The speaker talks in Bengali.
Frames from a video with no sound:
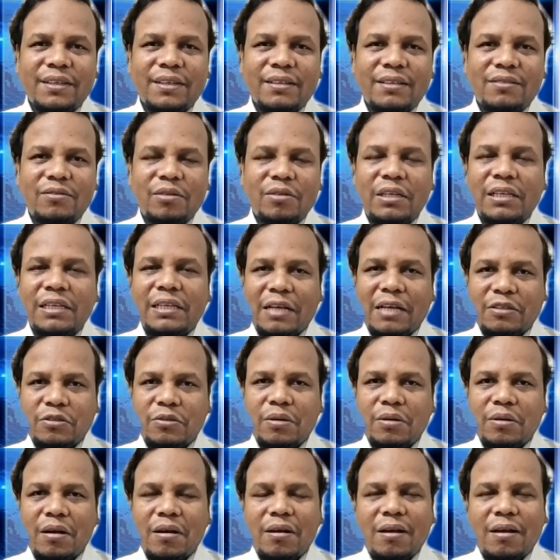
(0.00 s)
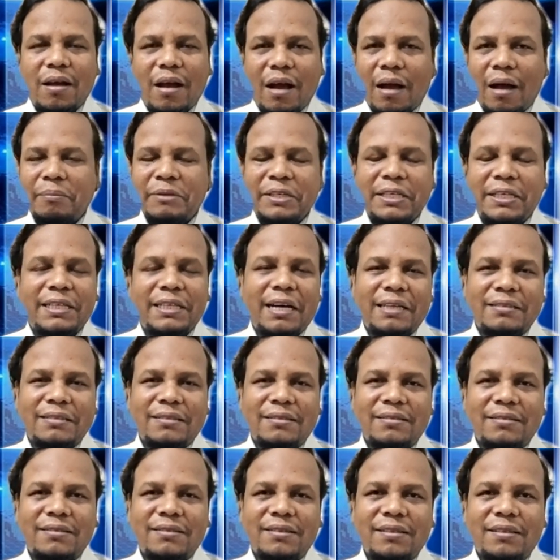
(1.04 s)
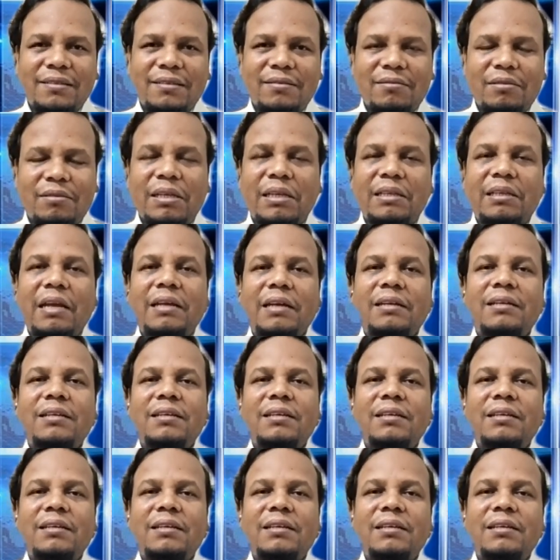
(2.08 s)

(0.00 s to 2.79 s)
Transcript: তিনি একজন আমেরিকান তিনি তার